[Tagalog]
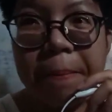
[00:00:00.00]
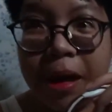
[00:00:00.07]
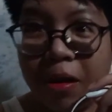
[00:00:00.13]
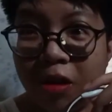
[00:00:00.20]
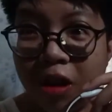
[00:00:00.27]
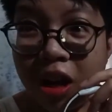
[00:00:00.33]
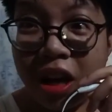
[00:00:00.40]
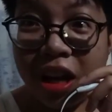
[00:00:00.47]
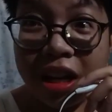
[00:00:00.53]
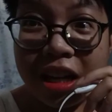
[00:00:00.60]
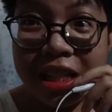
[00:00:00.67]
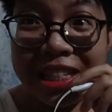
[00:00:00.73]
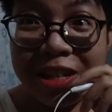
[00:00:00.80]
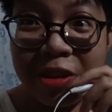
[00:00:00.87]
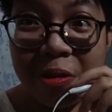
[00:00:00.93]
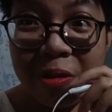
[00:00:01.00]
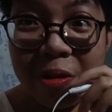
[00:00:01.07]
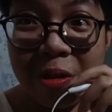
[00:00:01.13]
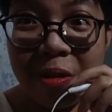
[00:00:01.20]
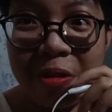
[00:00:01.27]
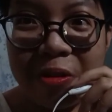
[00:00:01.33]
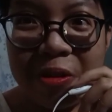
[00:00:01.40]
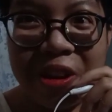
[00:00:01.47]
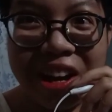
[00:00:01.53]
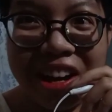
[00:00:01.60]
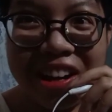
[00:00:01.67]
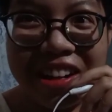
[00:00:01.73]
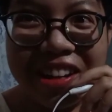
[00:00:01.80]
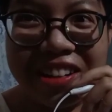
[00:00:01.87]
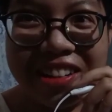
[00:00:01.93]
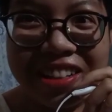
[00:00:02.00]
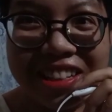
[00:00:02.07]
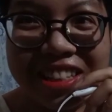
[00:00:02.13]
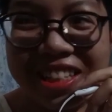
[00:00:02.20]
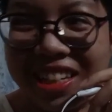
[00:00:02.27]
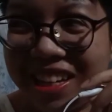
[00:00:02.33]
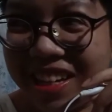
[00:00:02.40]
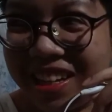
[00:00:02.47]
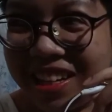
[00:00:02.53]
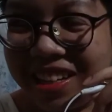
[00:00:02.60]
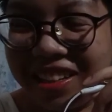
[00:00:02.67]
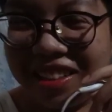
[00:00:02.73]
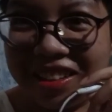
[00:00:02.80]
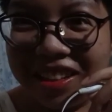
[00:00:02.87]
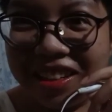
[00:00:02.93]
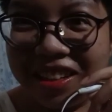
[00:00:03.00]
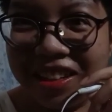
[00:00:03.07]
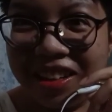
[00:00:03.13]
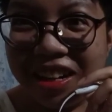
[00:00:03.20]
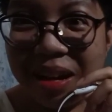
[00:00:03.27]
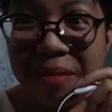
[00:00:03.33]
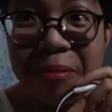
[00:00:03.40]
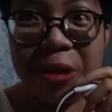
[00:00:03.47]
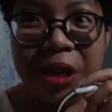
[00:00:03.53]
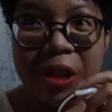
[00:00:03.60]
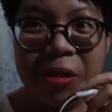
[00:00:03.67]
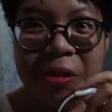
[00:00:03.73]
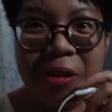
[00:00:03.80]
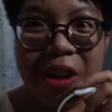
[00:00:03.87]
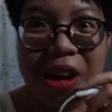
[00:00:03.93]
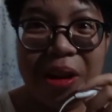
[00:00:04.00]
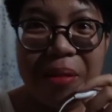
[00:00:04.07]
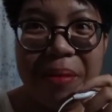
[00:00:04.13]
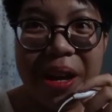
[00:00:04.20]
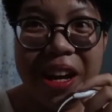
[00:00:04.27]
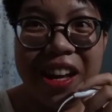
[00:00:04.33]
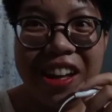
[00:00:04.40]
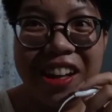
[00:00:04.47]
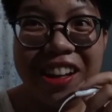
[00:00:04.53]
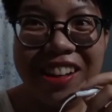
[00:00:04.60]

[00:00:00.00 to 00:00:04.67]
Pero kakagising ko ko lang kasi napuyat ako gabi.